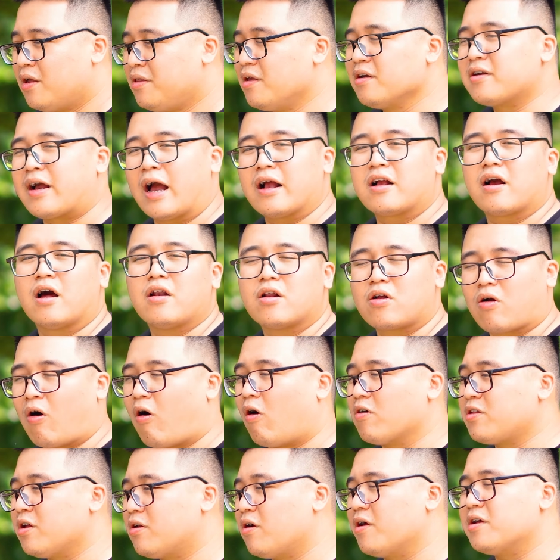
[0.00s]
Những cái cần
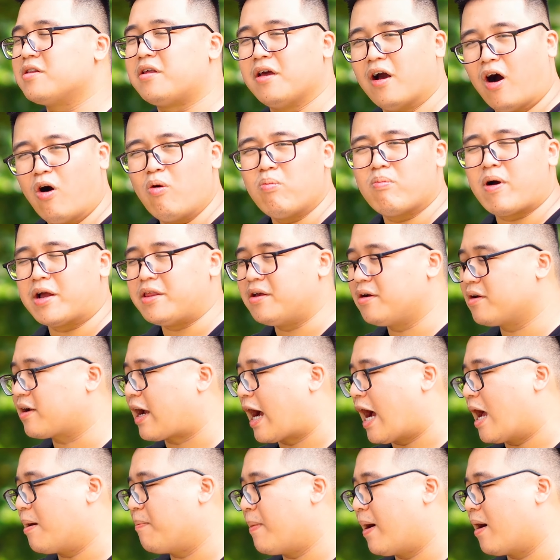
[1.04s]
có thì nó lại thiếu, mà những
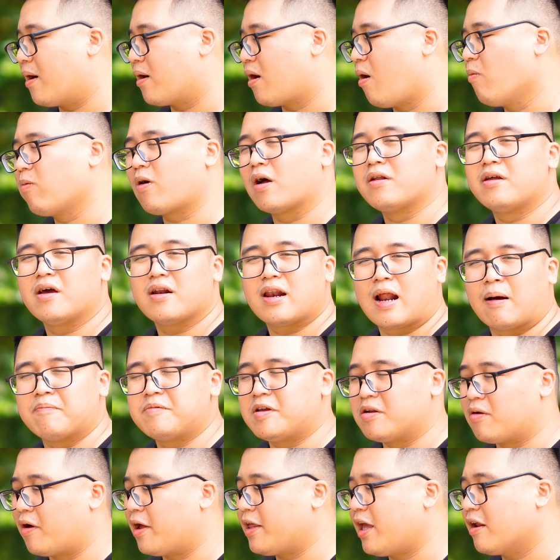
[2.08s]
cái mà không cần thiết lắm
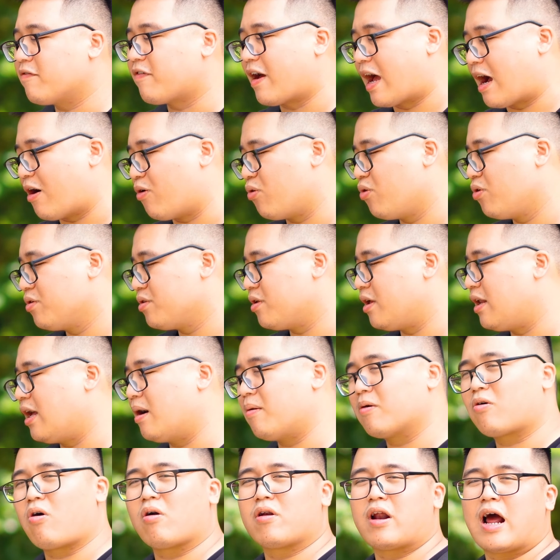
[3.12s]
thì nó lại nhét vào. Thế nên
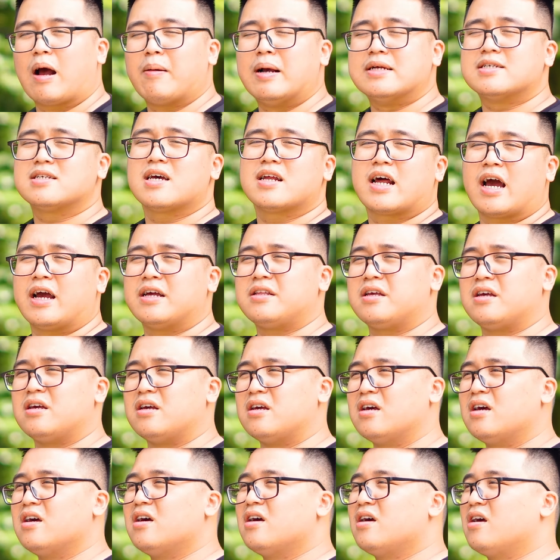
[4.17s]
là con A7C này
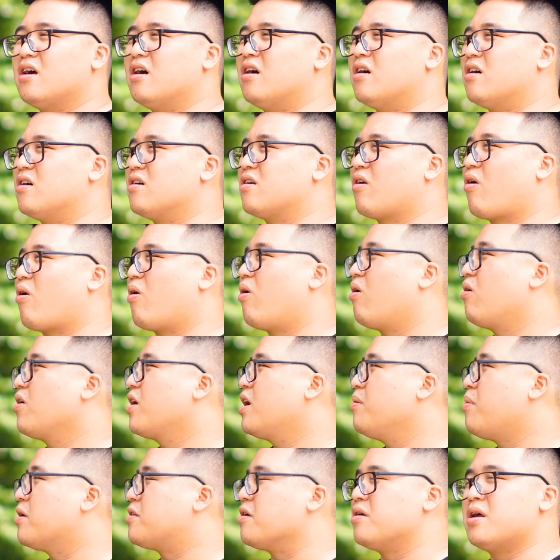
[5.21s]
thì nó
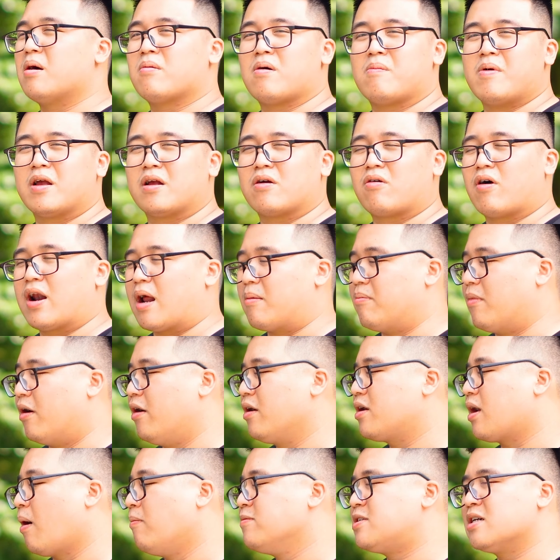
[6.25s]
khi mà thời điểm mà mình gọi là
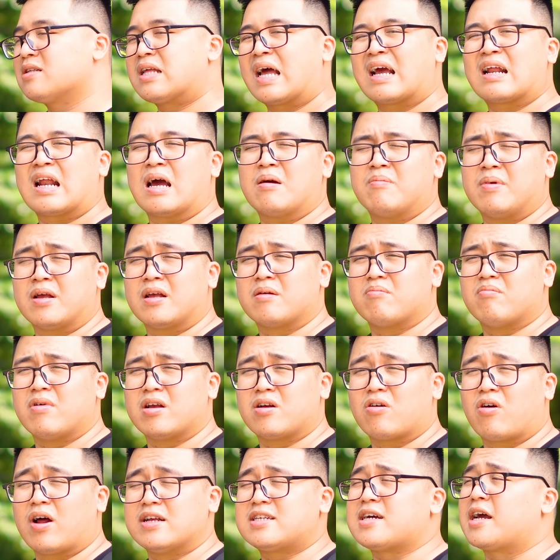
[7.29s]
mới cầm trên tay này,
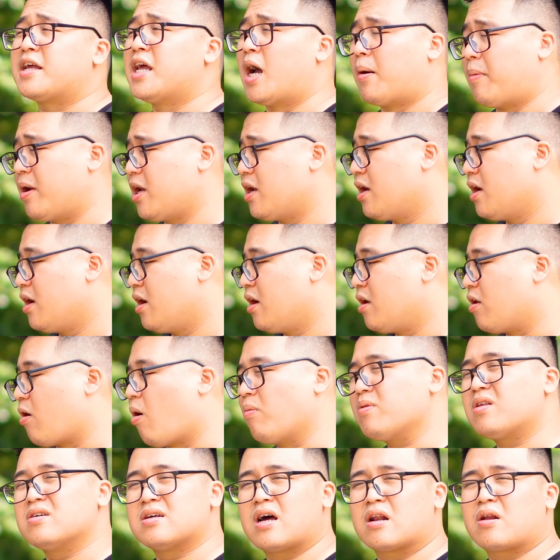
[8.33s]
mình gọi là trải nghiệm ấy, nó
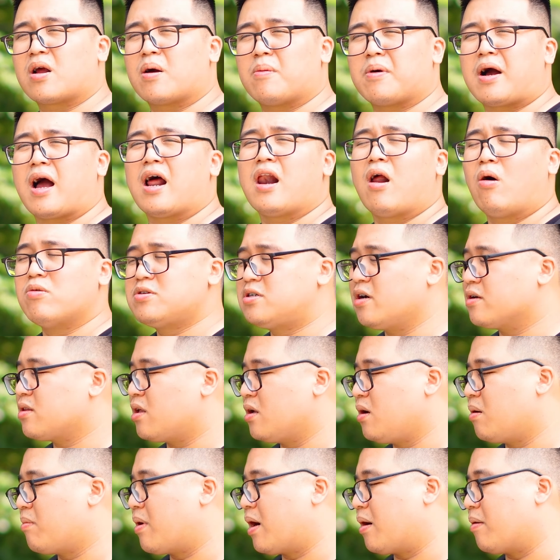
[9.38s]
một thời gian cũng khá lâu trước,
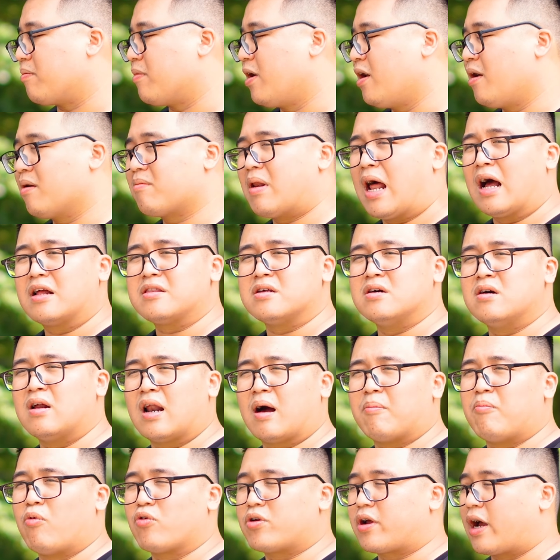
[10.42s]
thế nhưng mà đang từ
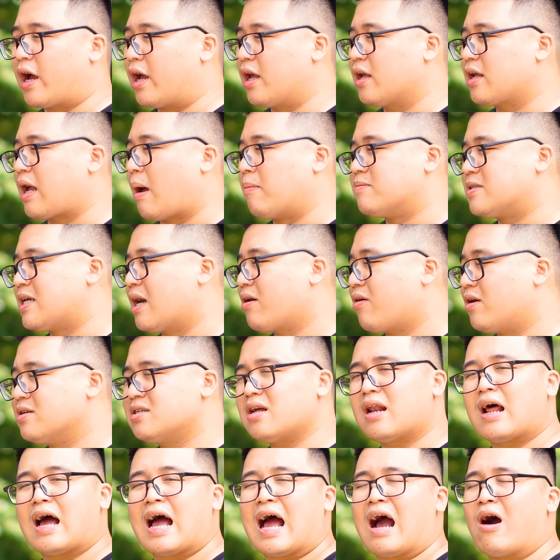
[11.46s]
là một cái cảm giác gọi
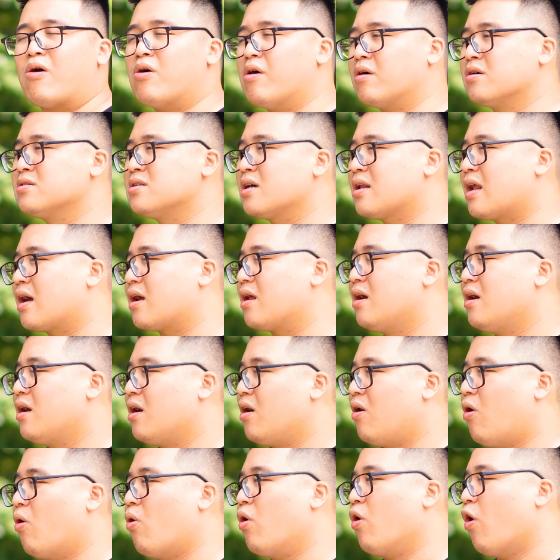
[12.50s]
rất là hào hứng, rất là
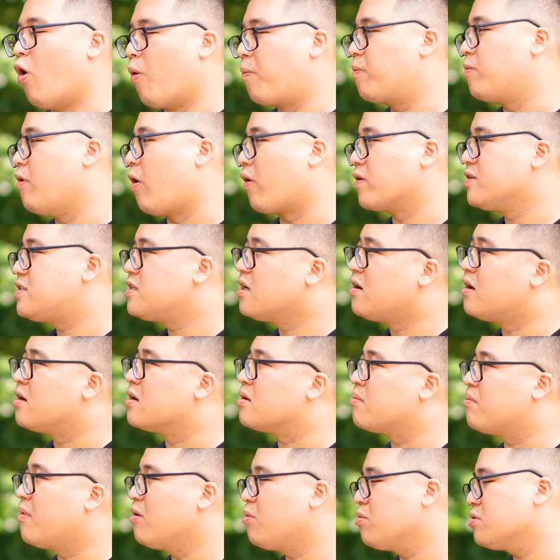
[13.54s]
hồi hộp đón chờ,
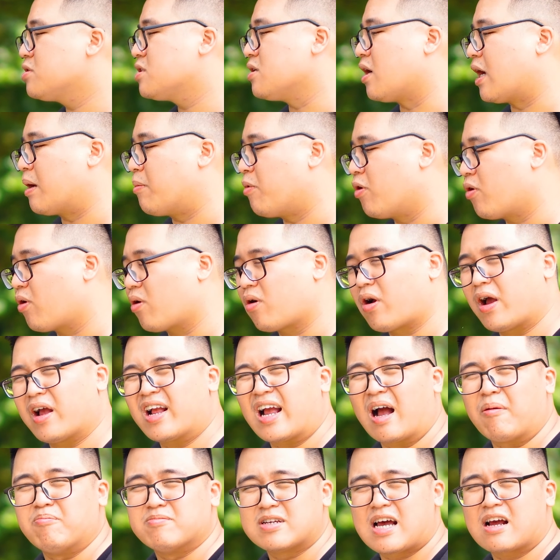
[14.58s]
bỗng cũng trở thành một cái
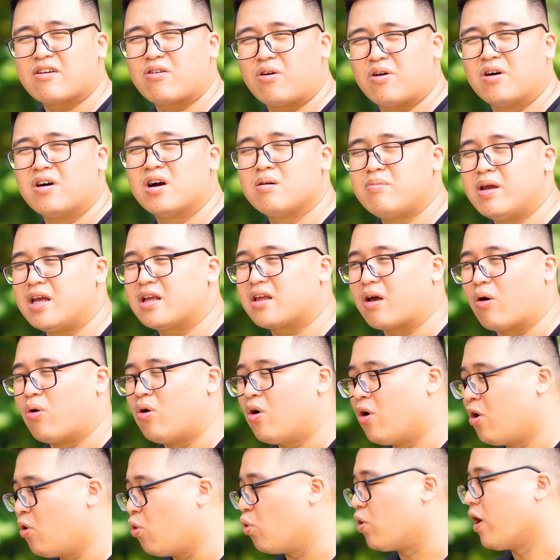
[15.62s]
cảm giác nó hơi bị kiểu
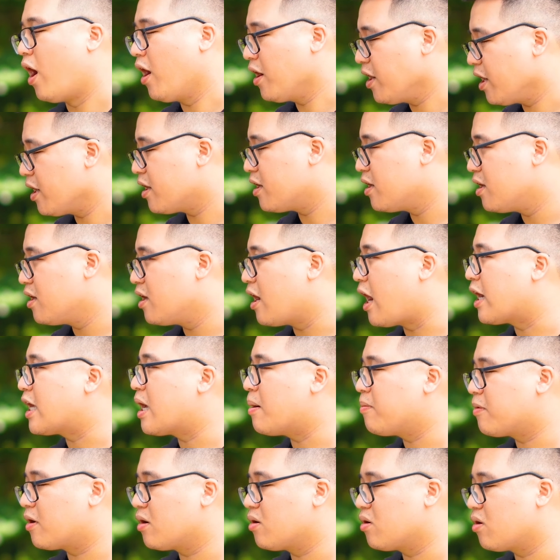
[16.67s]
hụt hẫng ấy. Anh
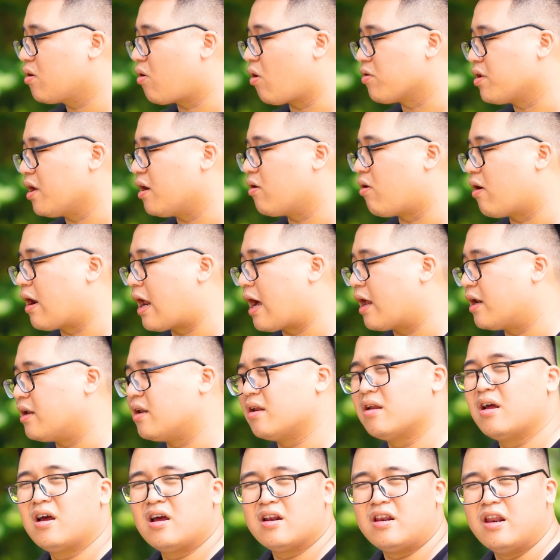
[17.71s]
em có thể gọi là
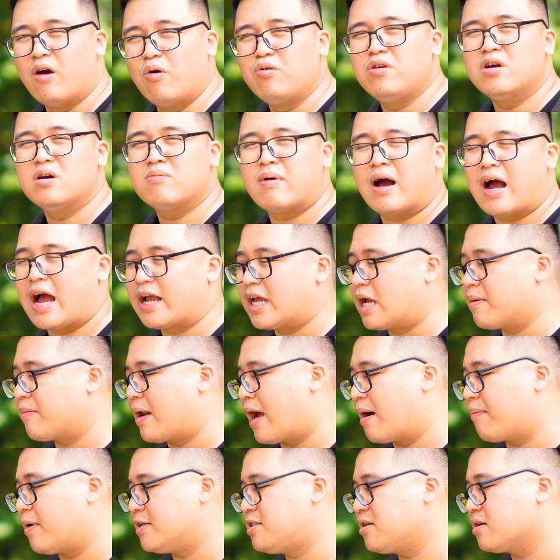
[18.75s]
nếu như mà anh em
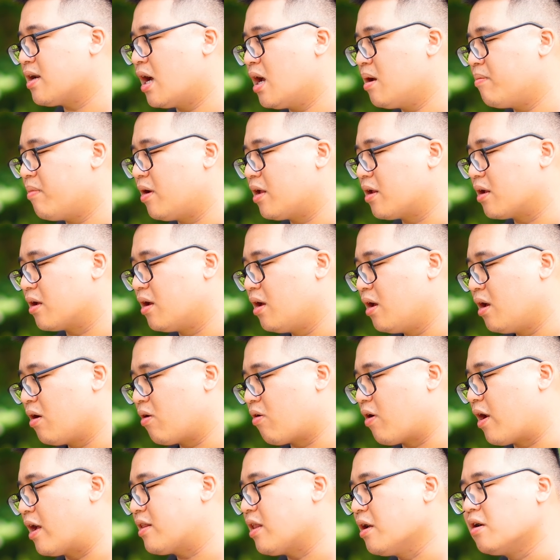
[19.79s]
nào mà trước đây mình
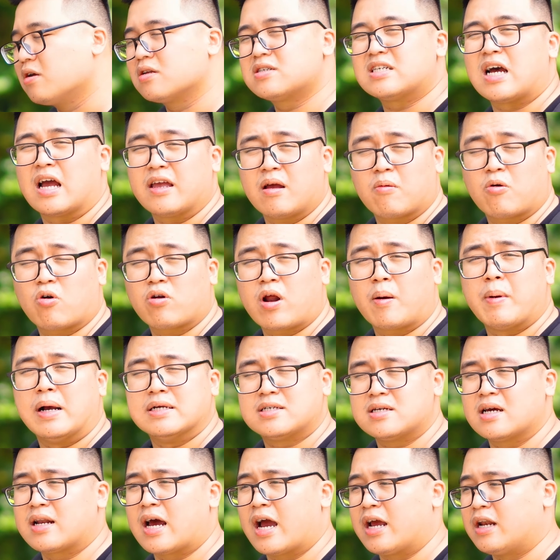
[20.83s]
có đã từng trải nghiệm con
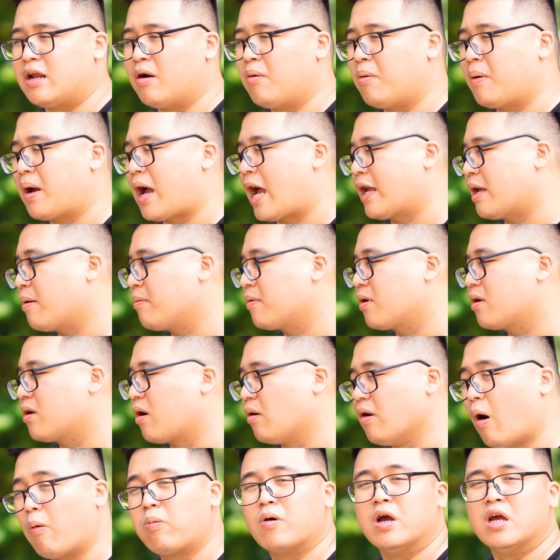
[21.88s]
A7C này. Nếu mà anh em
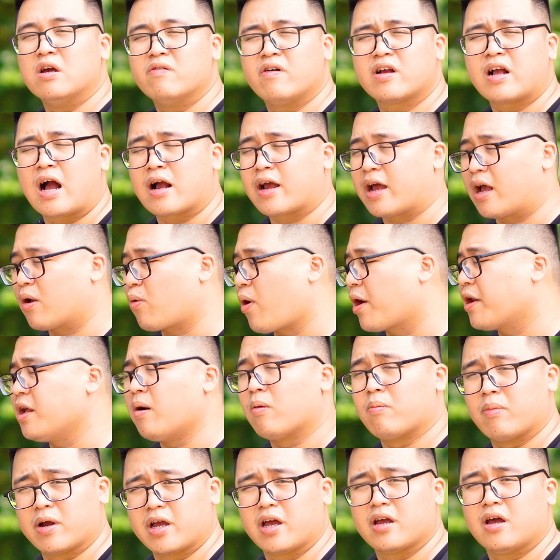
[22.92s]
đồng ý với cả cái quan
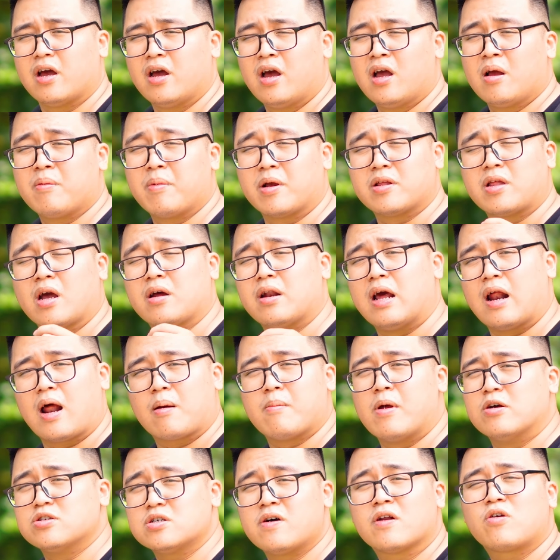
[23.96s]
điểm mình ấy, mình có thể để lại
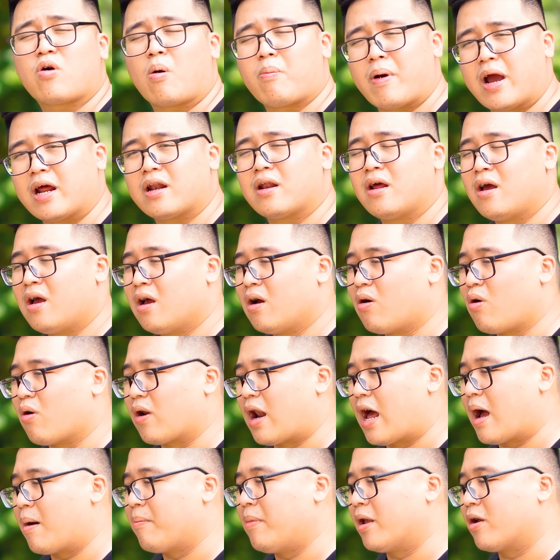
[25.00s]
bình luận comment, hoặc
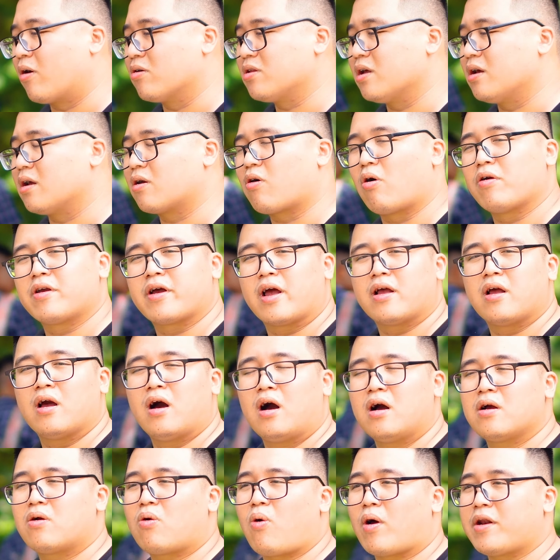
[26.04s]
là mình có thể có những cái
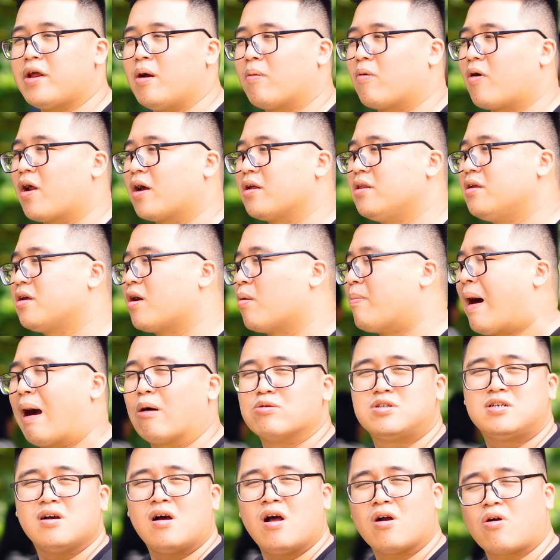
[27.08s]
quan điểm như kiểu
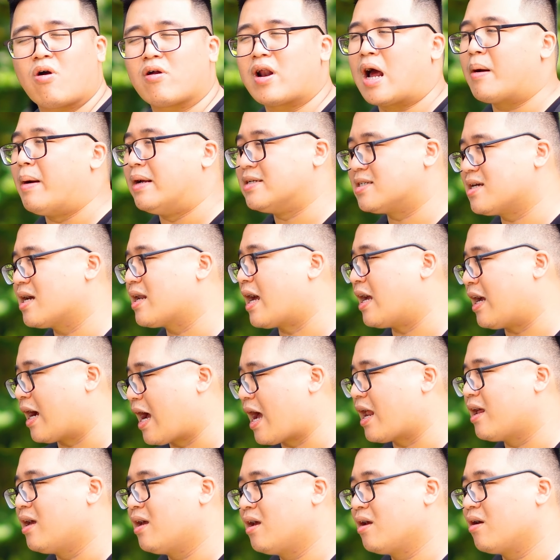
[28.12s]
bào chữa con A7C này
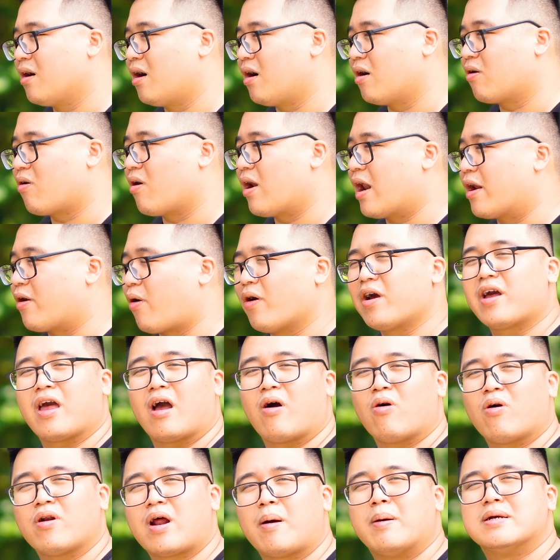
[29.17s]
ạ, gọi là nói
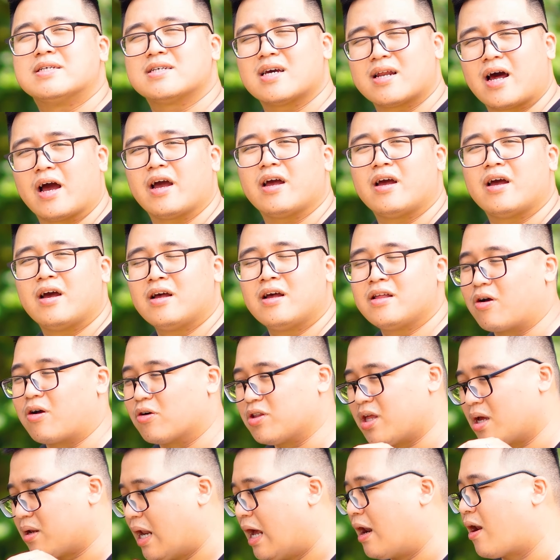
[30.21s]
khéo con A7C này, có
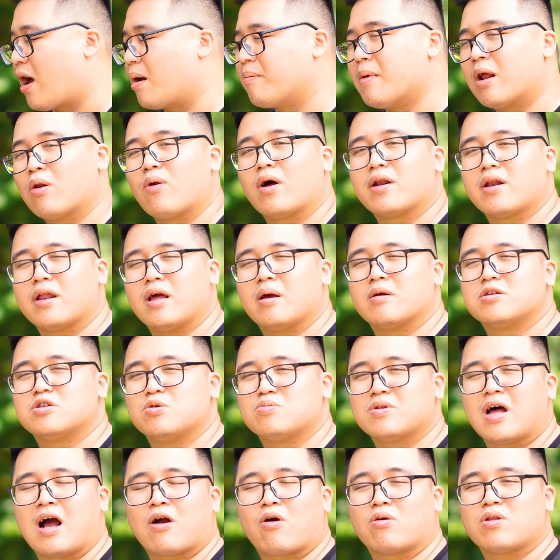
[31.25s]
thể để lại bình luận để
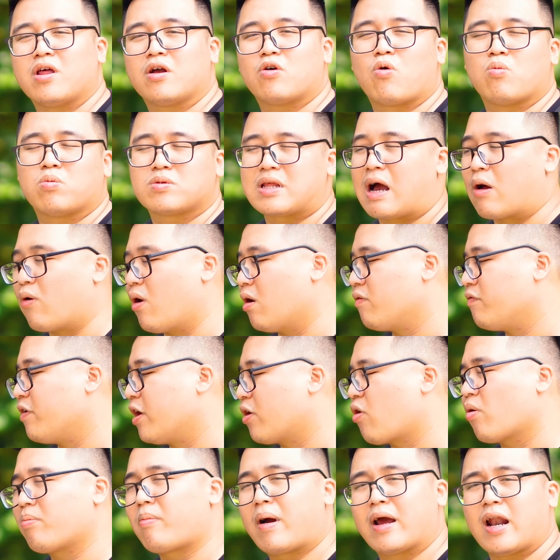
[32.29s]
chúng ta có thể cùng thảo luận về
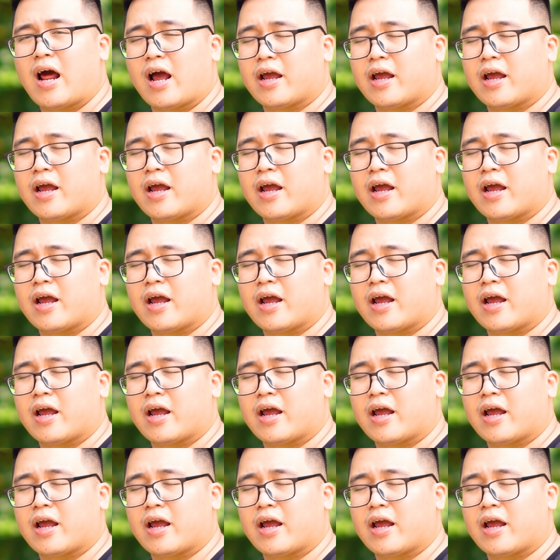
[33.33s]
con máy